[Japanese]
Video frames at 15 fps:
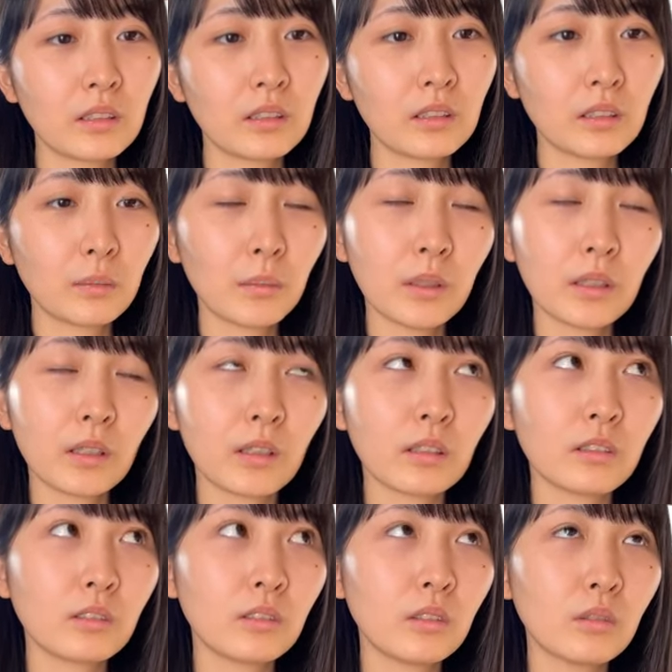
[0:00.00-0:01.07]
だってまだ
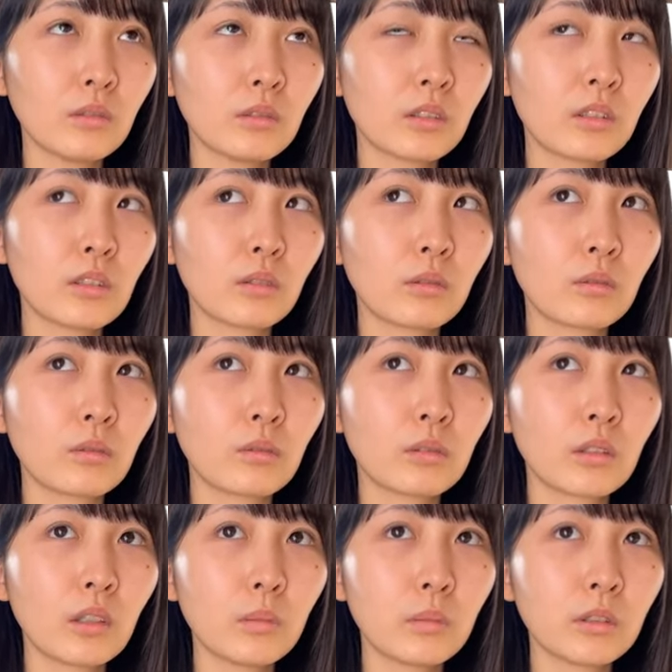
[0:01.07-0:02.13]
日本来てどの
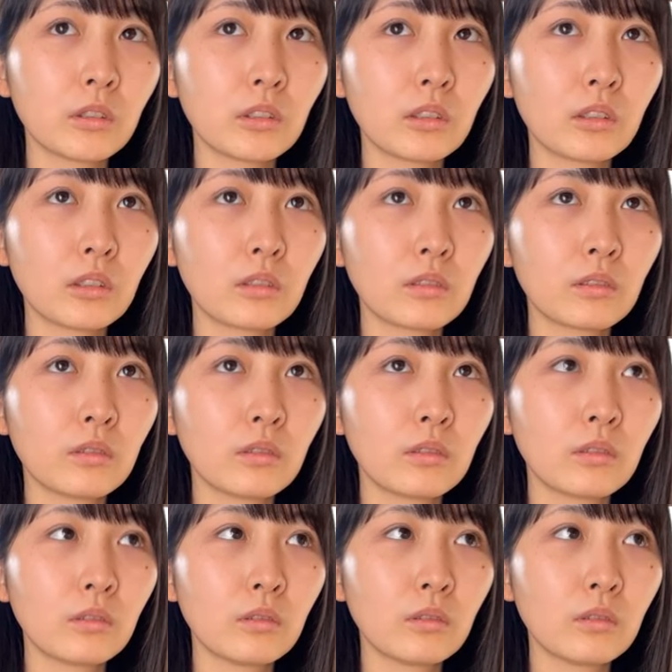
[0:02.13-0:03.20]
くらいまちゃに
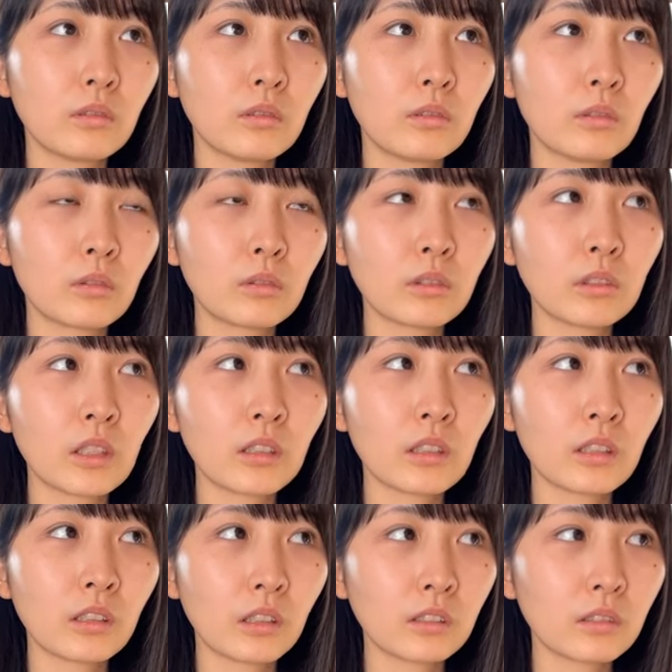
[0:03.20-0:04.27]

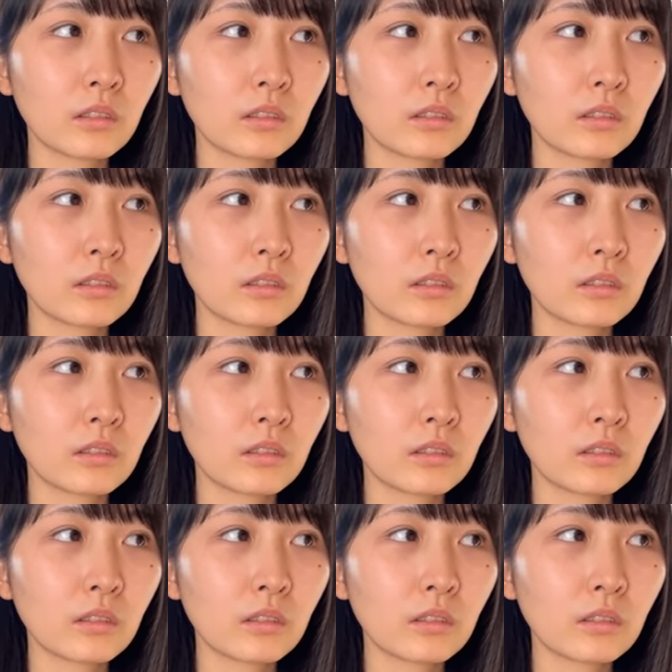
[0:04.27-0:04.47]
67年